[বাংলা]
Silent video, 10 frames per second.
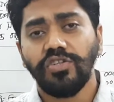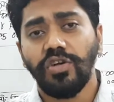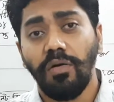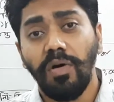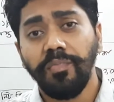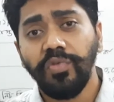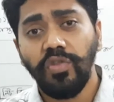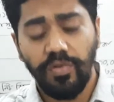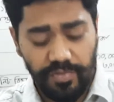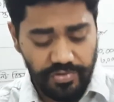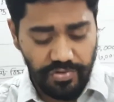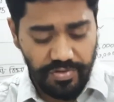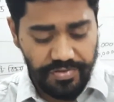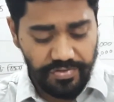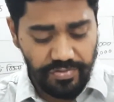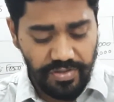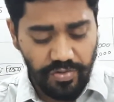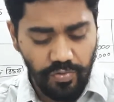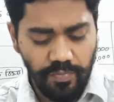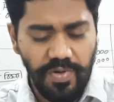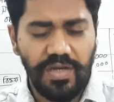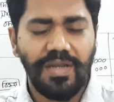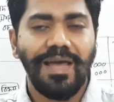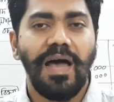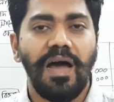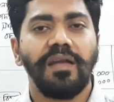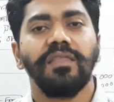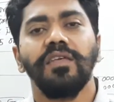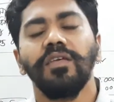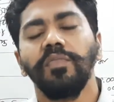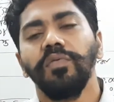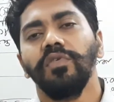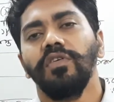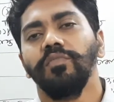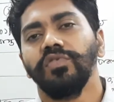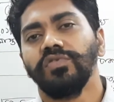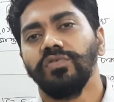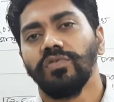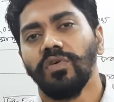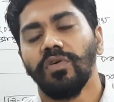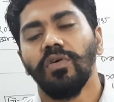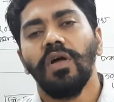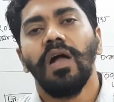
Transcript: সমাপ্ত বছরের জন্য কোম্পানির আর্থিক বিবরণী প্রস্তুত করো